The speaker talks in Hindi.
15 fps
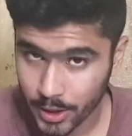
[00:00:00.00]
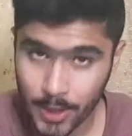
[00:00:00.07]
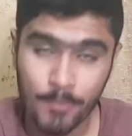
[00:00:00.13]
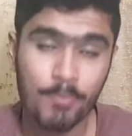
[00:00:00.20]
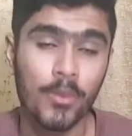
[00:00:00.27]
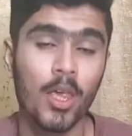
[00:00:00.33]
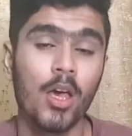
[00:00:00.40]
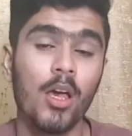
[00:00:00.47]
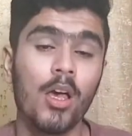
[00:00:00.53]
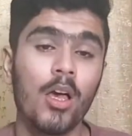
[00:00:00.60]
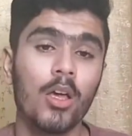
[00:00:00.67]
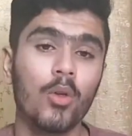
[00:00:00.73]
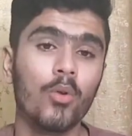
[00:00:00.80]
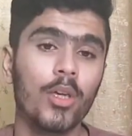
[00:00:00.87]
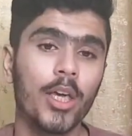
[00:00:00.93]
है
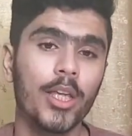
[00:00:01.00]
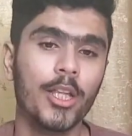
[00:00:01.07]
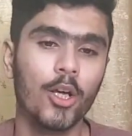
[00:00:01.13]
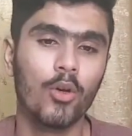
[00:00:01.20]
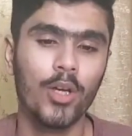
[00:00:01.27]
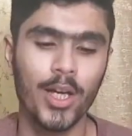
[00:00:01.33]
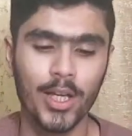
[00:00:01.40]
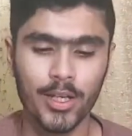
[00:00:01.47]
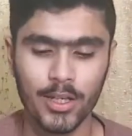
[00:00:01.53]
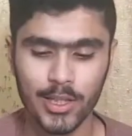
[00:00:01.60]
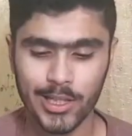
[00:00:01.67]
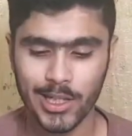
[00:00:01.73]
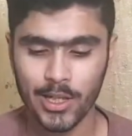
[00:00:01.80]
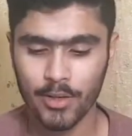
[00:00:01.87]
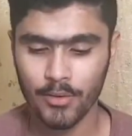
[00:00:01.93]
क्योंकि देखो यार
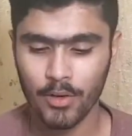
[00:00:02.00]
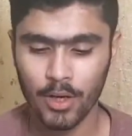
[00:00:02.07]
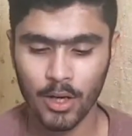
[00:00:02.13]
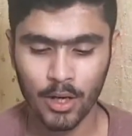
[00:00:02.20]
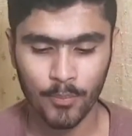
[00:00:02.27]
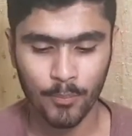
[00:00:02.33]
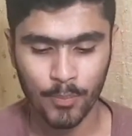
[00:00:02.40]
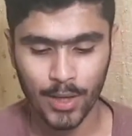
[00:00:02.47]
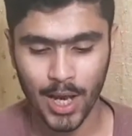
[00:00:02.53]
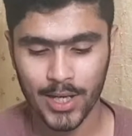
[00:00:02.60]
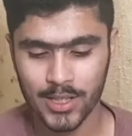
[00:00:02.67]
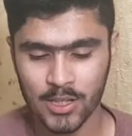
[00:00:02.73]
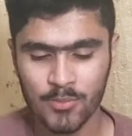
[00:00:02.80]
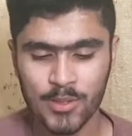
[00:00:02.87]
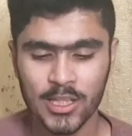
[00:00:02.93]
ये
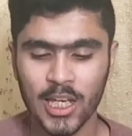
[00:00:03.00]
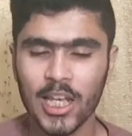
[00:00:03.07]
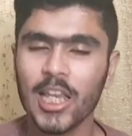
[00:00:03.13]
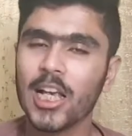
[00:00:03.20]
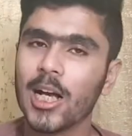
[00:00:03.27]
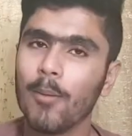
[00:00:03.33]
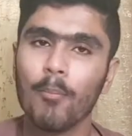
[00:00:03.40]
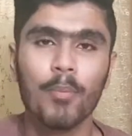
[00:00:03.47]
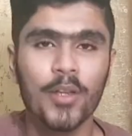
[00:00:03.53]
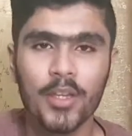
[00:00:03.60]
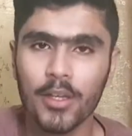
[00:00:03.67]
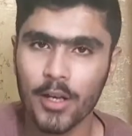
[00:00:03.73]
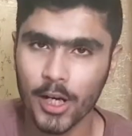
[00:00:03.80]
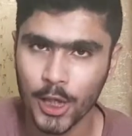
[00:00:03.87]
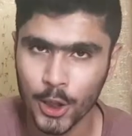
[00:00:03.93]
प्राइसेस बेसिकली कंपनी ने
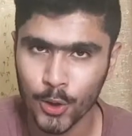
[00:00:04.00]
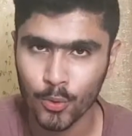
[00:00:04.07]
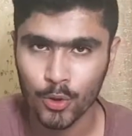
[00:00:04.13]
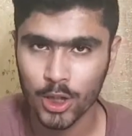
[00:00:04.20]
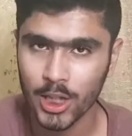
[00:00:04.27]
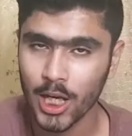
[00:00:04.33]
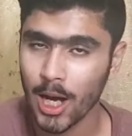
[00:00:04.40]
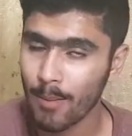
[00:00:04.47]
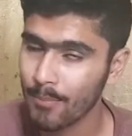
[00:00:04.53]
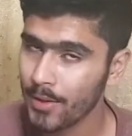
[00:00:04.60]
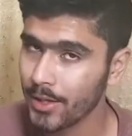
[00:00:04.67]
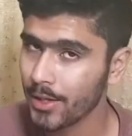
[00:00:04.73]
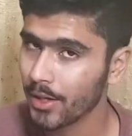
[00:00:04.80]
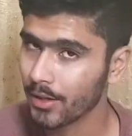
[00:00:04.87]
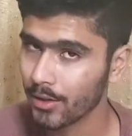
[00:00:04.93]
रखनी होती है हमने
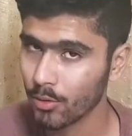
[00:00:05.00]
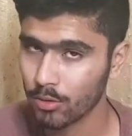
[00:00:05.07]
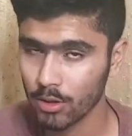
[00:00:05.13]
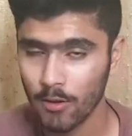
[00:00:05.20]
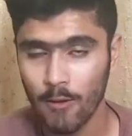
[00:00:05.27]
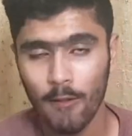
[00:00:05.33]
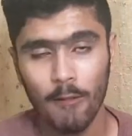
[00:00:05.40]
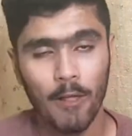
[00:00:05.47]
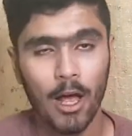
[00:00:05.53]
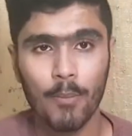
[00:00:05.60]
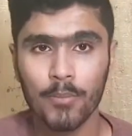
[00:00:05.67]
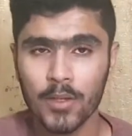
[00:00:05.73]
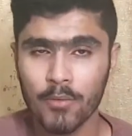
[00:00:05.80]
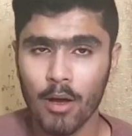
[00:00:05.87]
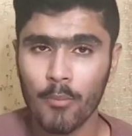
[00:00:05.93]
नहीं रखनी होती हम
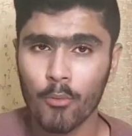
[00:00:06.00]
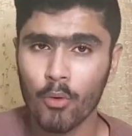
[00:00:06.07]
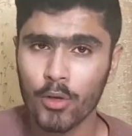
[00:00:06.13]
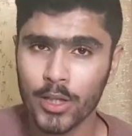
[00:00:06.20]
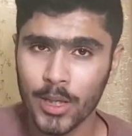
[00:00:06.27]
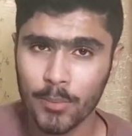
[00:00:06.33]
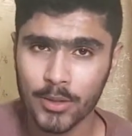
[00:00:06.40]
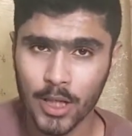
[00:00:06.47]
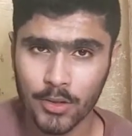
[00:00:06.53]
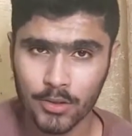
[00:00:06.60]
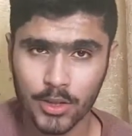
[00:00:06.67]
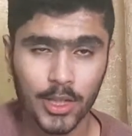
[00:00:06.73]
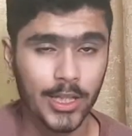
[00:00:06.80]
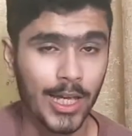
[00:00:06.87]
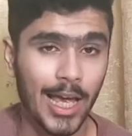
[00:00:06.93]
सिर्फ आपको ये बता
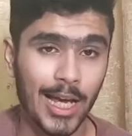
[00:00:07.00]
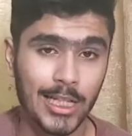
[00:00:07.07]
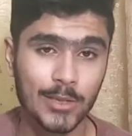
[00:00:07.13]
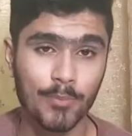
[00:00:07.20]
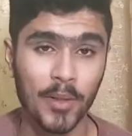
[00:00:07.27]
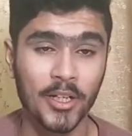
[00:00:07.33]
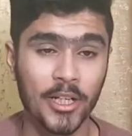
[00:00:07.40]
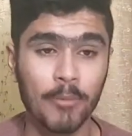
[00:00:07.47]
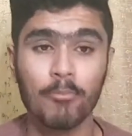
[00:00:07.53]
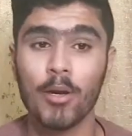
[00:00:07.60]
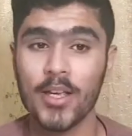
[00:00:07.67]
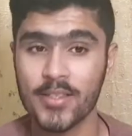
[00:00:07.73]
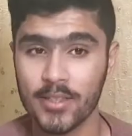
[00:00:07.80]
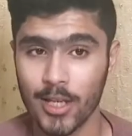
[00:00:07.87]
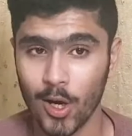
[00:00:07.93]
सकते हैं कि एक्सपेक्टेड
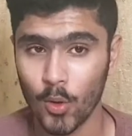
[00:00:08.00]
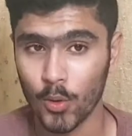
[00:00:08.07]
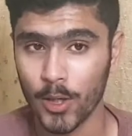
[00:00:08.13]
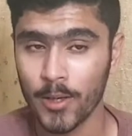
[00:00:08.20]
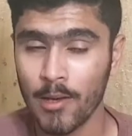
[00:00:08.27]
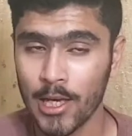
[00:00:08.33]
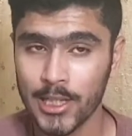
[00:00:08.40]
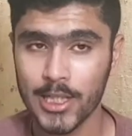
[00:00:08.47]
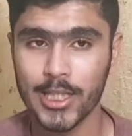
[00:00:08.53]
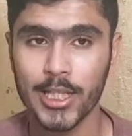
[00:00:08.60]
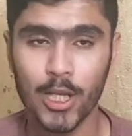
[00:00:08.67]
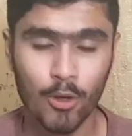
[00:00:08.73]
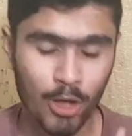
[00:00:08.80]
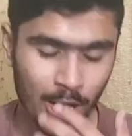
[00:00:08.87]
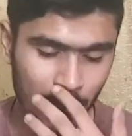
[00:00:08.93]
प्राइस क्या होगी जैसे
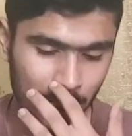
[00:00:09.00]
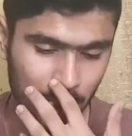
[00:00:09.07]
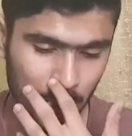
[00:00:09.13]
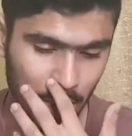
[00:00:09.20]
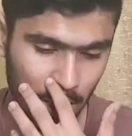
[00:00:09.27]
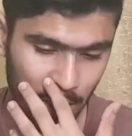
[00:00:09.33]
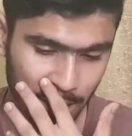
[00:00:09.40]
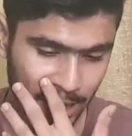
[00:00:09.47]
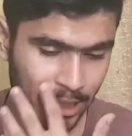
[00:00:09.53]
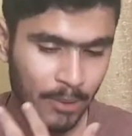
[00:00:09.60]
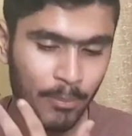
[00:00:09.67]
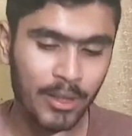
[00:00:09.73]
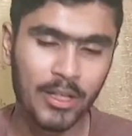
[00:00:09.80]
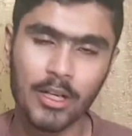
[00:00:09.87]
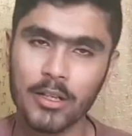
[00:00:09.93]
देखो यार ये
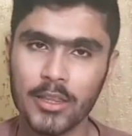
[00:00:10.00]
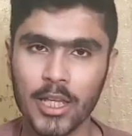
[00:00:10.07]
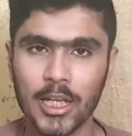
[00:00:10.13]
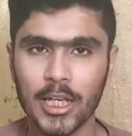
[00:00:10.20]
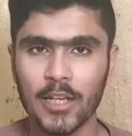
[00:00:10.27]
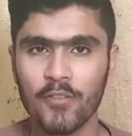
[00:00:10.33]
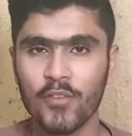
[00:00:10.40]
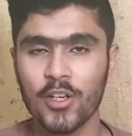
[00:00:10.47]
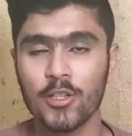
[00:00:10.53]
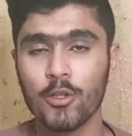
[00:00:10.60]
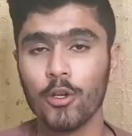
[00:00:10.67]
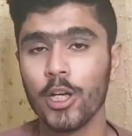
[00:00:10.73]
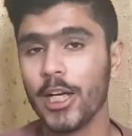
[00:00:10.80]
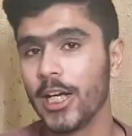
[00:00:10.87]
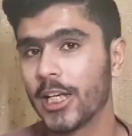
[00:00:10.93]
डिपेंड करता है कि इन्फिनिक्स
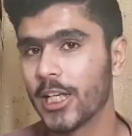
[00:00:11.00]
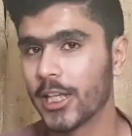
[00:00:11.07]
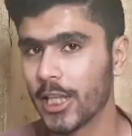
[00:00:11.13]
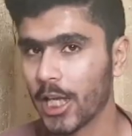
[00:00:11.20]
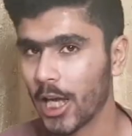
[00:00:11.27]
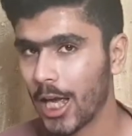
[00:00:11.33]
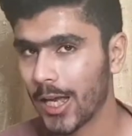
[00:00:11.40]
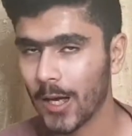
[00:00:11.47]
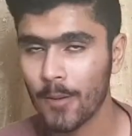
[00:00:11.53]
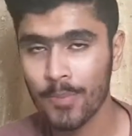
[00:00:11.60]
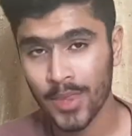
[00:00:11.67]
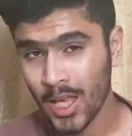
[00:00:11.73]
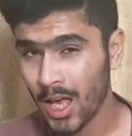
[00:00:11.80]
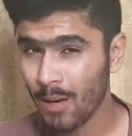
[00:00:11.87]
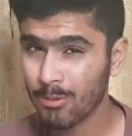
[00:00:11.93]
जीरो एट कितने का आएगा
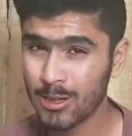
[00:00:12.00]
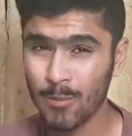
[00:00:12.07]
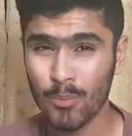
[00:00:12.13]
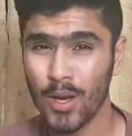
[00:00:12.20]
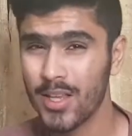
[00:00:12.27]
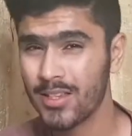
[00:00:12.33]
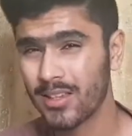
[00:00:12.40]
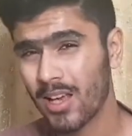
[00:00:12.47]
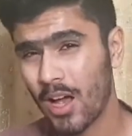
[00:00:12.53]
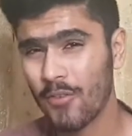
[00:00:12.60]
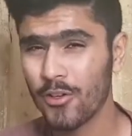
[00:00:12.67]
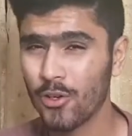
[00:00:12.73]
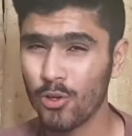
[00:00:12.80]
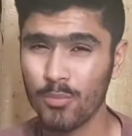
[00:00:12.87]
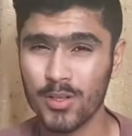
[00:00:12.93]
अब उसके प्राइस के काफ़ी
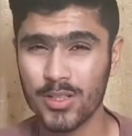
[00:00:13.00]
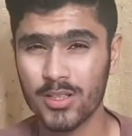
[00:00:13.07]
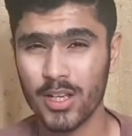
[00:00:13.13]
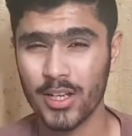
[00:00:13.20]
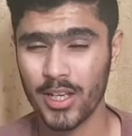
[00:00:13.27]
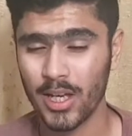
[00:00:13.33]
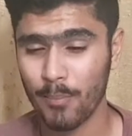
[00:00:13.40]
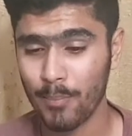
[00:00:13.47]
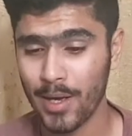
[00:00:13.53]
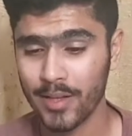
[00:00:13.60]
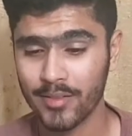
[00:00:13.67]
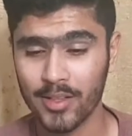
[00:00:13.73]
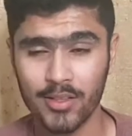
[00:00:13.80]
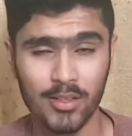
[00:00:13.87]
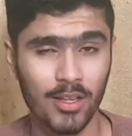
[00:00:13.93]
रूमर्स चल रहे हैं
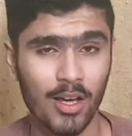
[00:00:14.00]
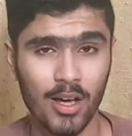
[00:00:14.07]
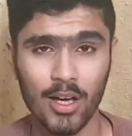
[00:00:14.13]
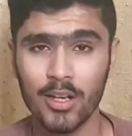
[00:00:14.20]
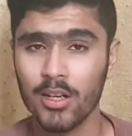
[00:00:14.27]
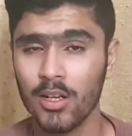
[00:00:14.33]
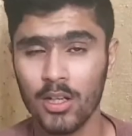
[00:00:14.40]
पैंतीस हज़ार